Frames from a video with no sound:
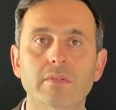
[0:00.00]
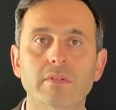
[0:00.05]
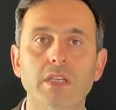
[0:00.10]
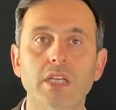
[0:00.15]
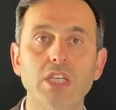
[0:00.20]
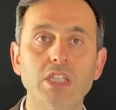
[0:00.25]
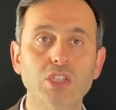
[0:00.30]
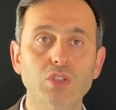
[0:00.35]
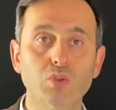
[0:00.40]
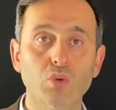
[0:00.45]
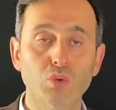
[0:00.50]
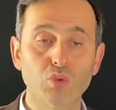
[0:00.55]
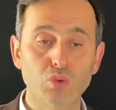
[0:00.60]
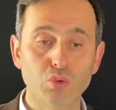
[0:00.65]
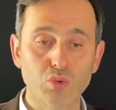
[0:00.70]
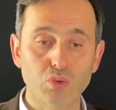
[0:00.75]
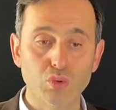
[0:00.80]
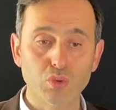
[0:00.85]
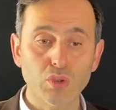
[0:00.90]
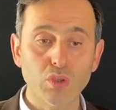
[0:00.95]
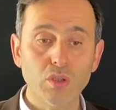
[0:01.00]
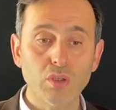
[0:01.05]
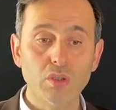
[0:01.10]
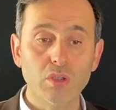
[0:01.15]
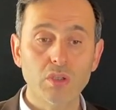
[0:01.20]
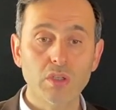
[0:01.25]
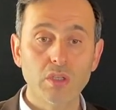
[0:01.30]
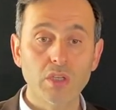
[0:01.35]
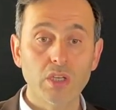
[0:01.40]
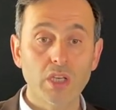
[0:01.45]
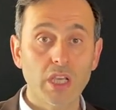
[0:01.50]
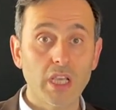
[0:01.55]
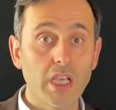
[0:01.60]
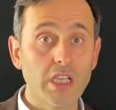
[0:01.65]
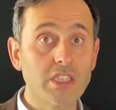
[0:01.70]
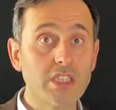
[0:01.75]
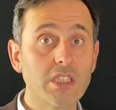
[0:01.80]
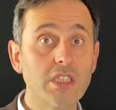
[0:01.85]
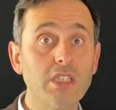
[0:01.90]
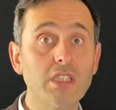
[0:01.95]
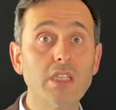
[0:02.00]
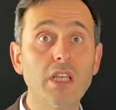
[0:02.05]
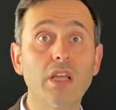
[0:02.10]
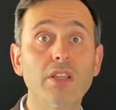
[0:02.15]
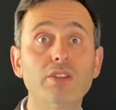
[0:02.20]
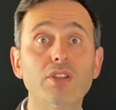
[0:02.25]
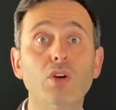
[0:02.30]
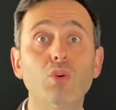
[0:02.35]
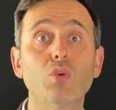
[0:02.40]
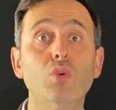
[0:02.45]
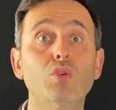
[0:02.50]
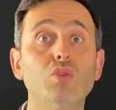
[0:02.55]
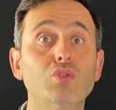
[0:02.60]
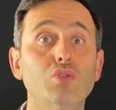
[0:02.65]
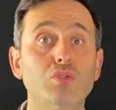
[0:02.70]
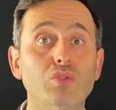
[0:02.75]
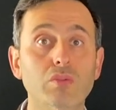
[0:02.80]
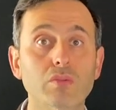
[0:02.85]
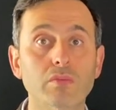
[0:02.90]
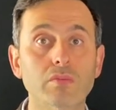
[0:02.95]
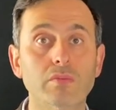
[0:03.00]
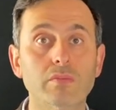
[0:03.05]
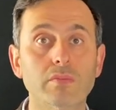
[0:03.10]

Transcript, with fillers: İş konusunu eşinin yanında konuştun.